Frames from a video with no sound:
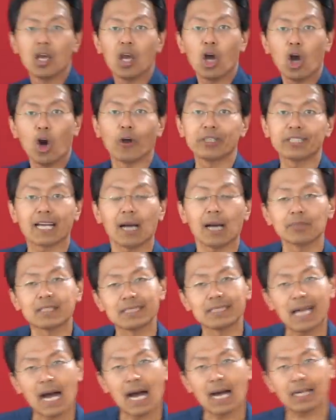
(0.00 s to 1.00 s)
Heute kam die
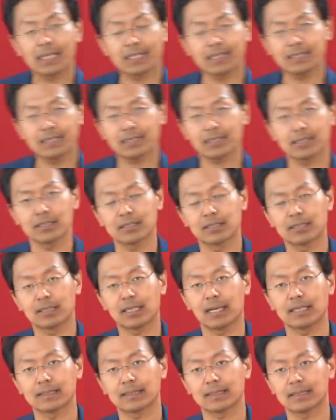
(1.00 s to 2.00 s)
Nachricht,
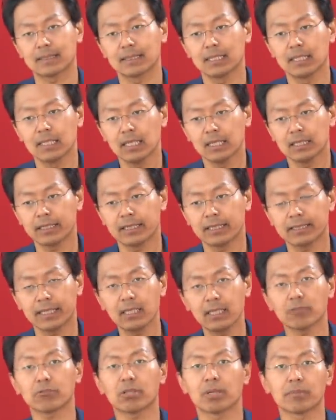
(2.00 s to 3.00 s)
dass der
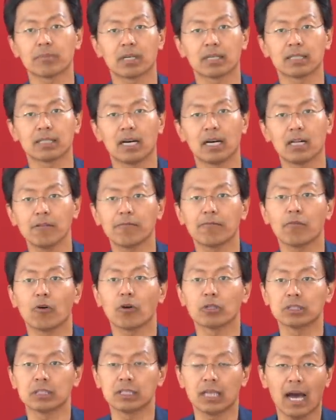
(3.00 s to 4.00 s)
Telegram-Kanal
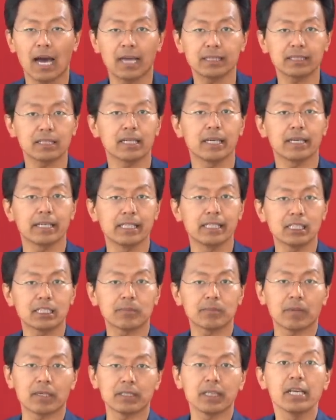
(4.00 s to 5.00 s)
von Attila
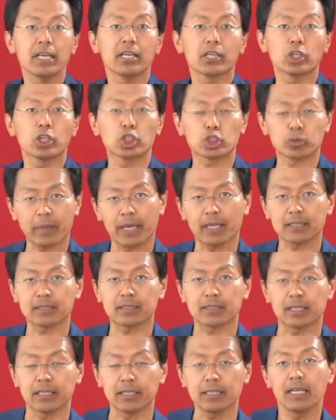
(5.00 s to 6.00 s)
Hildmann gesperrt
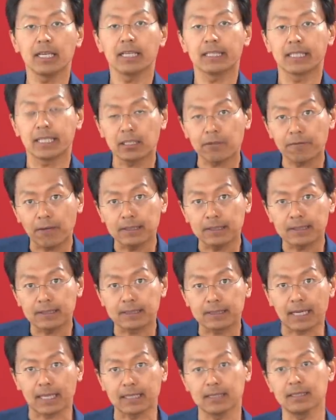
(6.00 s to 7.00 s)
sei. Jedenfalls
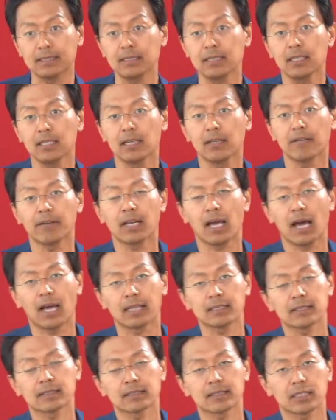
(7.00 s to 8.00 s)
dann, wenn er
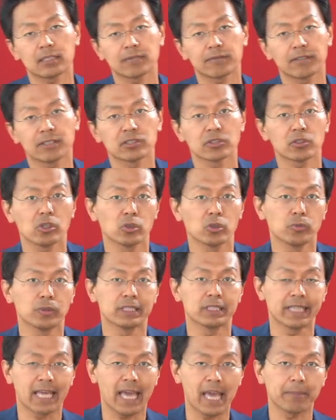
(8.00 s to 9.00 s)
angezeigt werden soll über
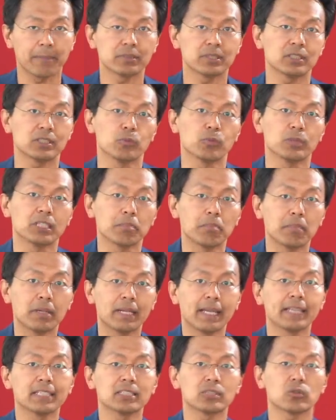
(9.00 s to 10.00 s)
die Apps, die über den
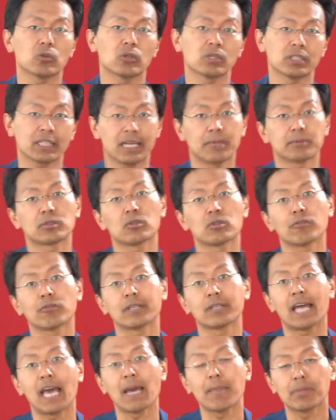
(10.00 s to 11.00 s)
Play Store oder App Store
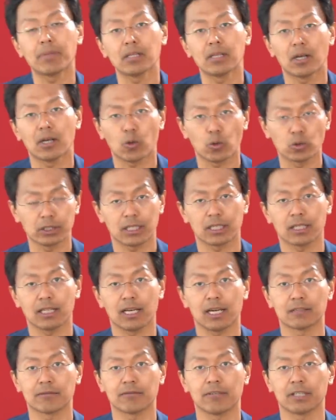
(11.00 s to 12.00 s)
von Apple
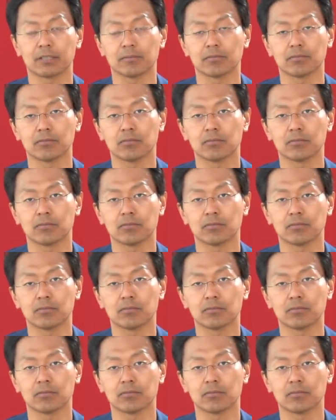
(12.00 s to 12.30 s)
heruntergeladen werden.